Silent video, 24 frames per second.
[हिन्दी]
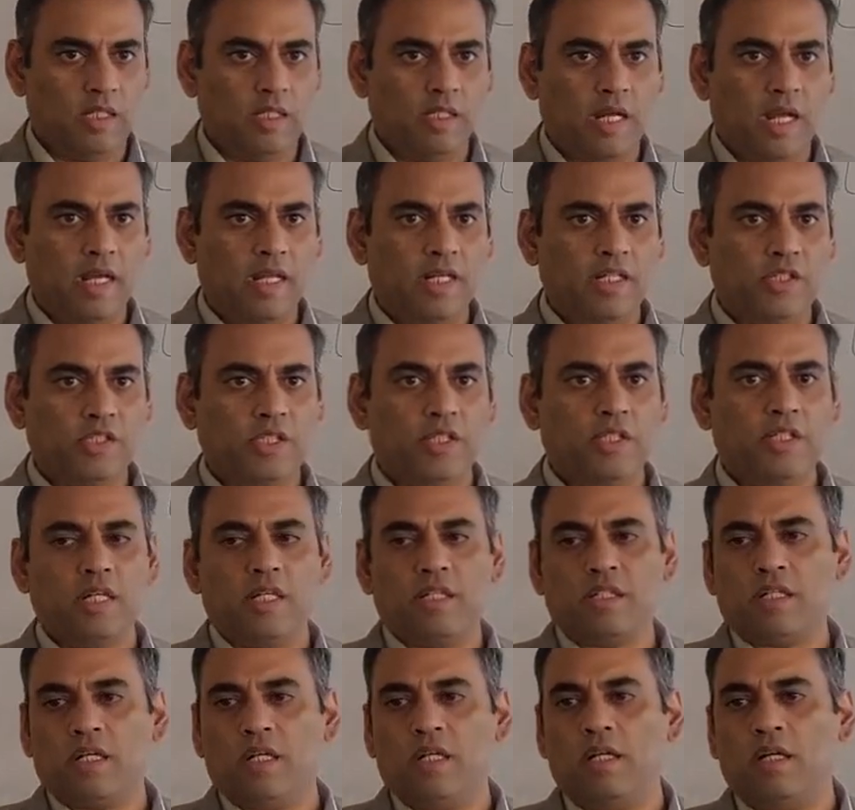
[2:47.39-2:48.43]
डायलेशन या
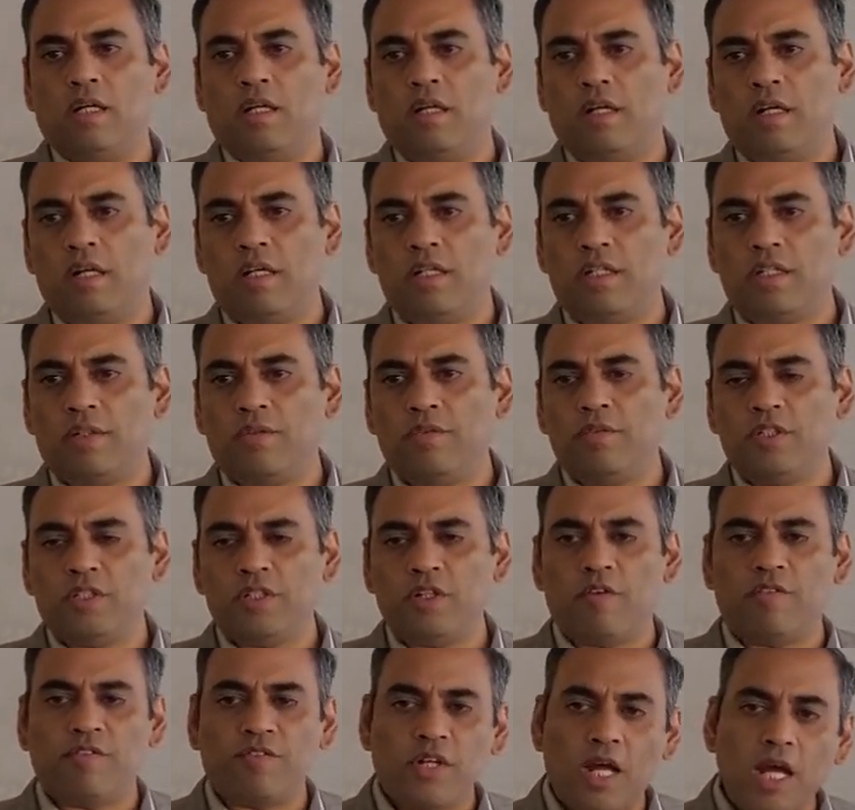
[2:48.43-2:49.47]
रिलेटिविटी
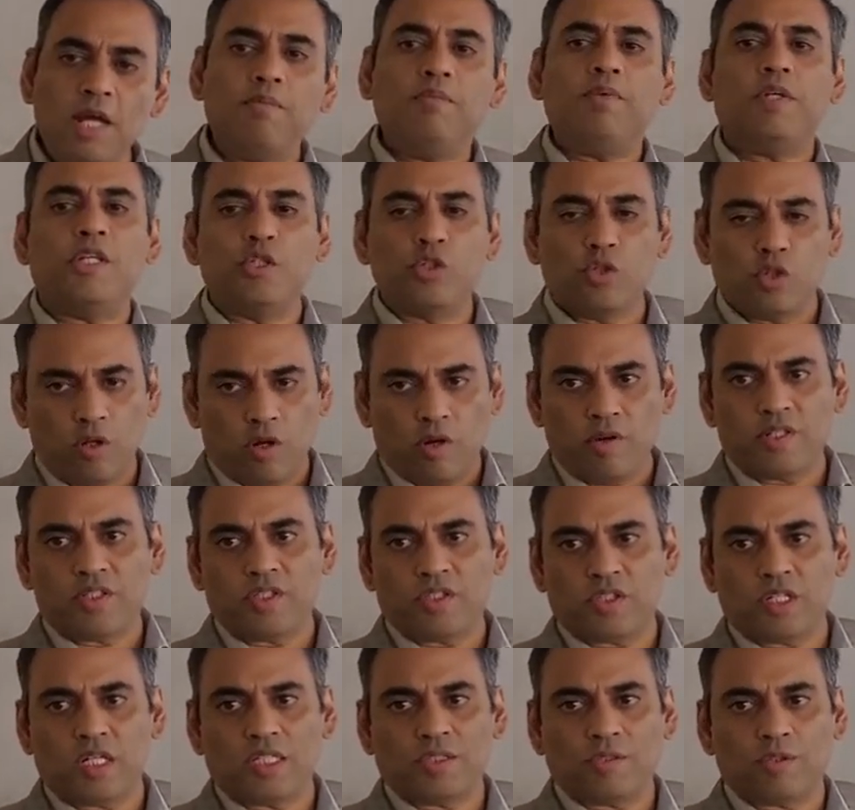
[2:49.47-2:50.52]
ऑफ टाइम की जो
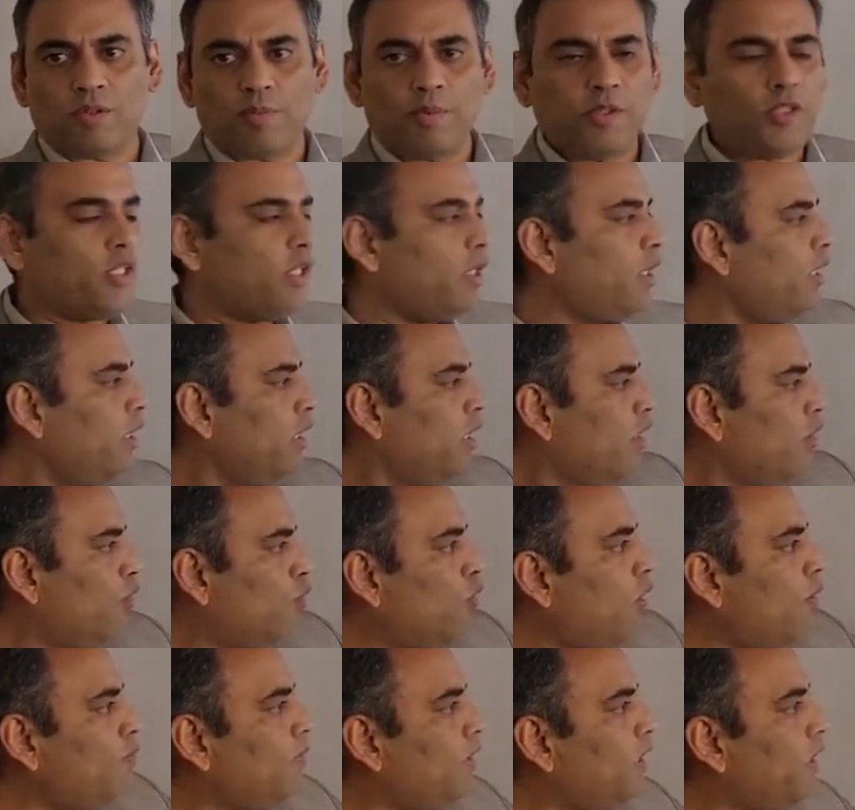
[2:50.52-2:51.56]
लॉरेंस ट्रांसफॉर्मेशन है
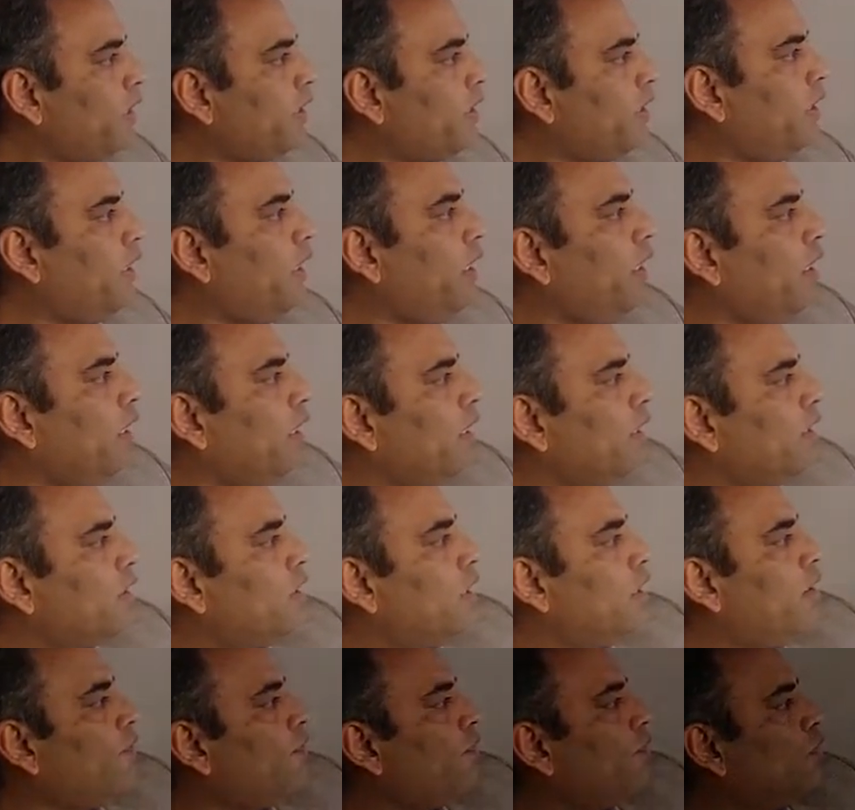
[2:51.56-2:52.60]
वो हमने लिखी है
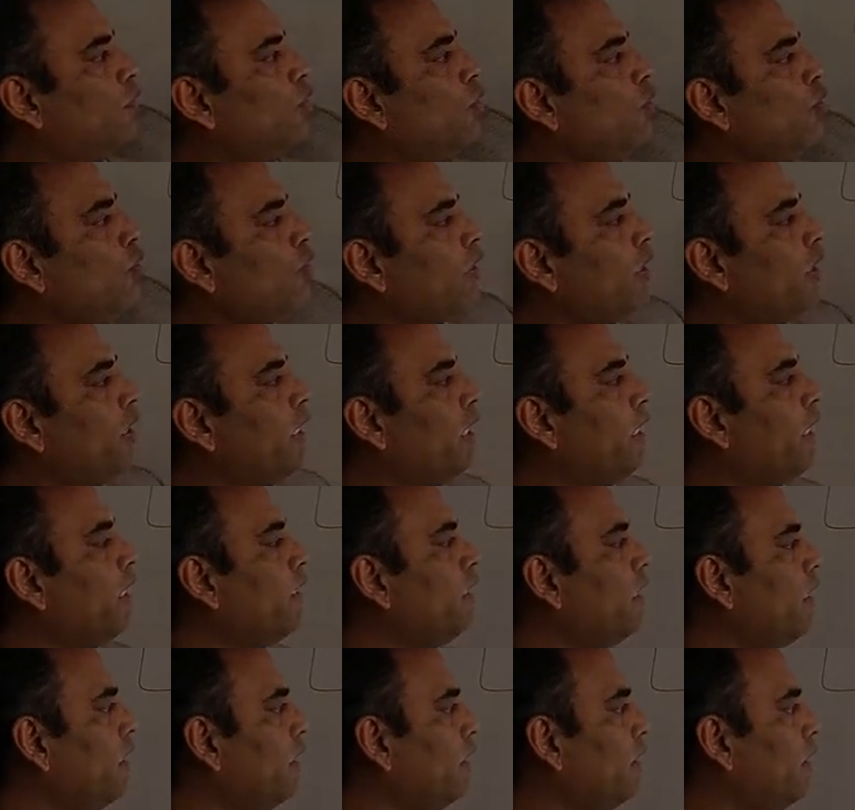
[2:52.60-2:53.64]
सिर्फ दोनों के लिए
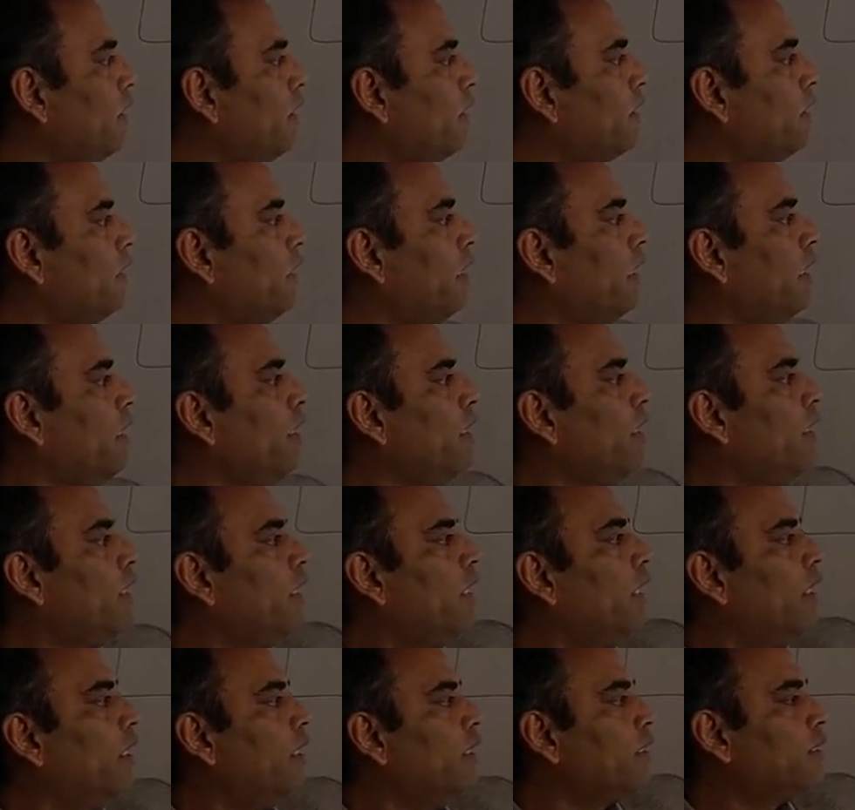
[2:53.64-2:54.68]
अलग-अलग लिखी
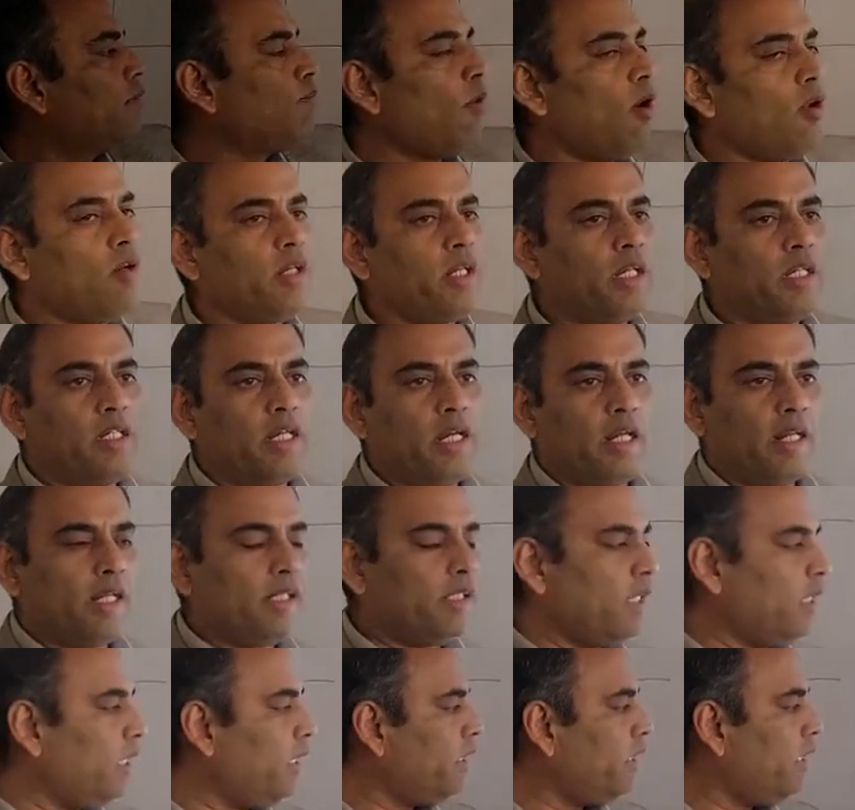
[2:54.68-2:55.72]
है स्मॉल uh, के लिए
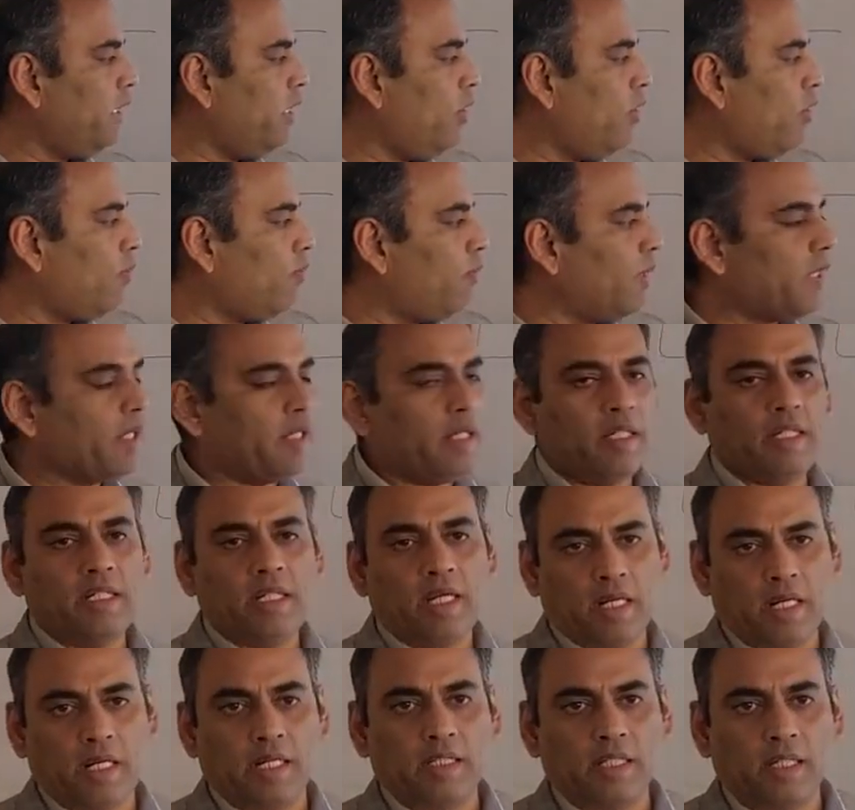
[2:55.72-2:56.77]
अलहदा लिखी है और बिग के
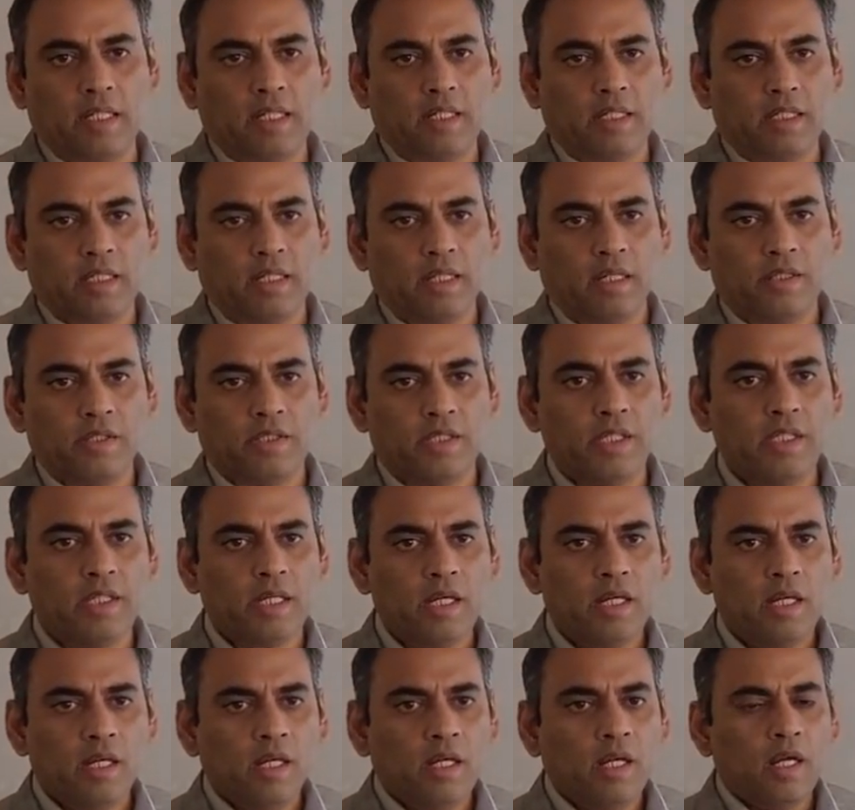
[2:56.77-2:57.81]
लिए अलहदा लिखी है ठीक है